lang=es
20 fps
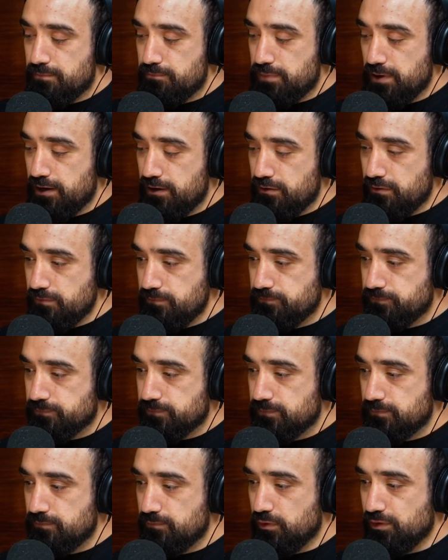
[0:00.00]
Pero
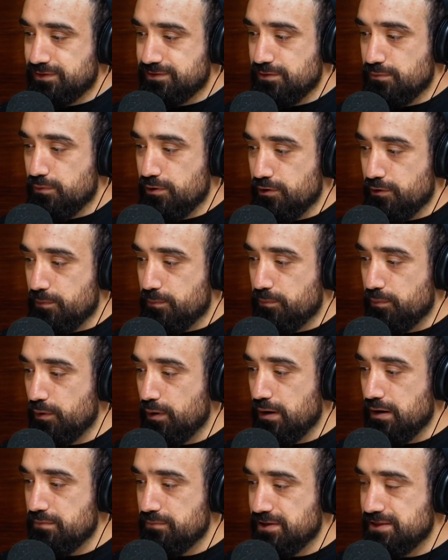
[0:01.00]
vos decís, bueno,
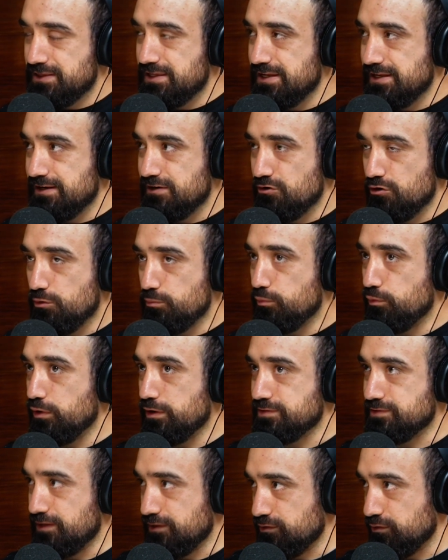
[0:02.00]
probablemente no puedo
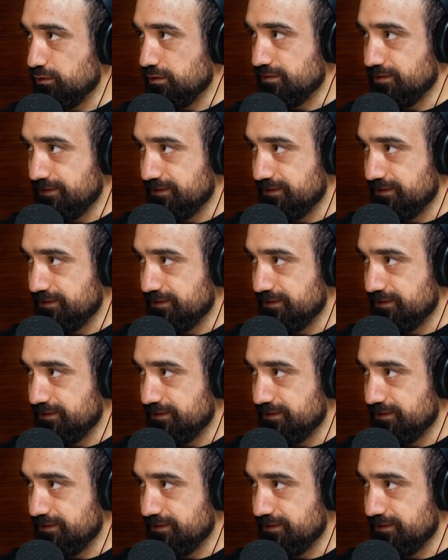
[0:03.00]
hacer todas.